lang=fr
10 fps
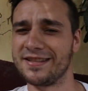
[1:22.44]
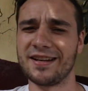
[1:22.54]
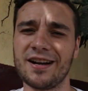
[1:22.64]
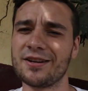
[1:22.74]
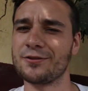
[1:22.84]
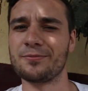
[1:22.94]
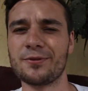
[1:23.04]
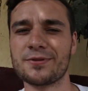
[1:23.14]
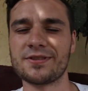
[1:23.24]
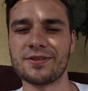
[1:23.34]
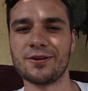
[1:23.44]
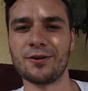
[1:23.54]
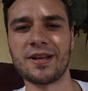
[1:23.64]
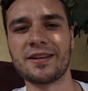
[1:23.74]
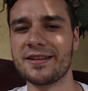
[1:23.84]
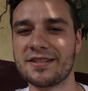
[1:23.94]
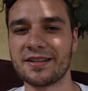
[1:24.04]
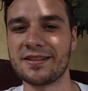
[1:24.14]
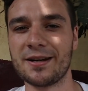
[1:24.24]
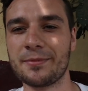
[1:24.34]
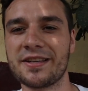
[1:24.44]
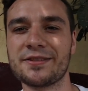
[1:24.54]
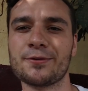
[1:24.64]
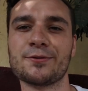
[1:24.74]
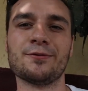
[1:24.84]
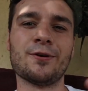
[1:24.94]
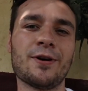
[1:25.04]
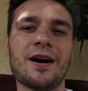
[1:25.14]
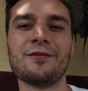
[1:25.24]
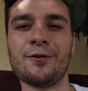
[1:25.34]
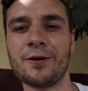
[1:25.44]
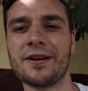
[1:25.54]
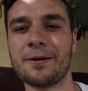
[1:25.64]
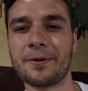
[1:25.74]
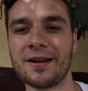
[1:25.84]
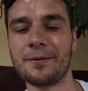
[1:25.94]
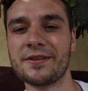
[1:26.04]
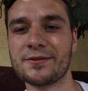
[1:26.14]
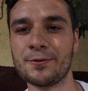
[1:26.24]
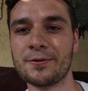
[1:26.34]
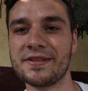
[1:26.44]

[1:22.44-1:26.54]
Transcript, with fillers: assez rare, je pense. Euh, on a des jardins, mais qui sont souvent avant et après la maison.